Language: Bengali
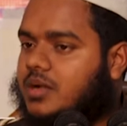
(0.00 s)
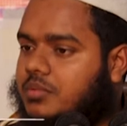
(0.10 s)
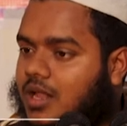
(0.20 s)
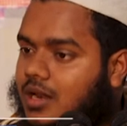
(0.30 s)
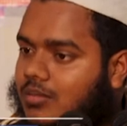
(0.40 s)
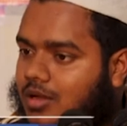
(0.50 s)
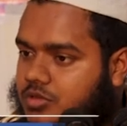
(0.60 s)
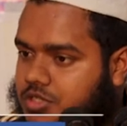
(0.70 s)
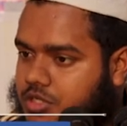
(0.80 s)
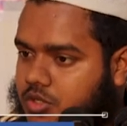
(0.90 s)
থাকবেন আল্লাহ ভালো
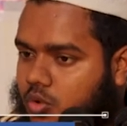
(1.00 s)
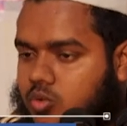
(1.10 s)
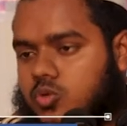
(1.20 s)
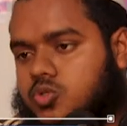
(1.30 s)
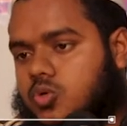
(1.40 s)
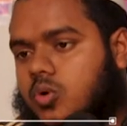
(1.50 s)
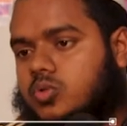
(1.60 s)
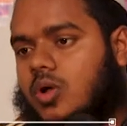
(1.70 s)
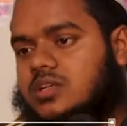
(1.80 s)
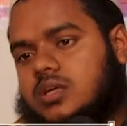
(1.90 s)
জানে কতশো
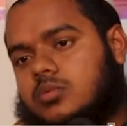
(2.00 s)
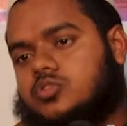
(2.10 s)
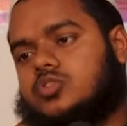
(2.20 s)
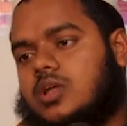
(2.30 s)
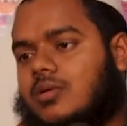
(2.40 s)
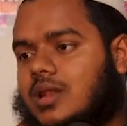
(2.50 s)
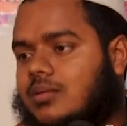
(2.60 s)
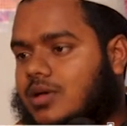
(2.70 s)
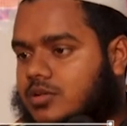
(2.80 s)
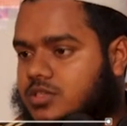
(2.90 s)
কত হাজার বছর তাও আল্লাহ
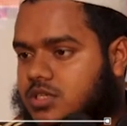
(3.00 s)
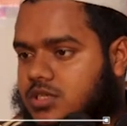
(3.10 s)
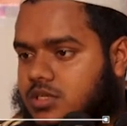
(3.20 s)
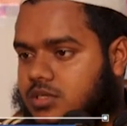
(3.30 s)
ভালো জানে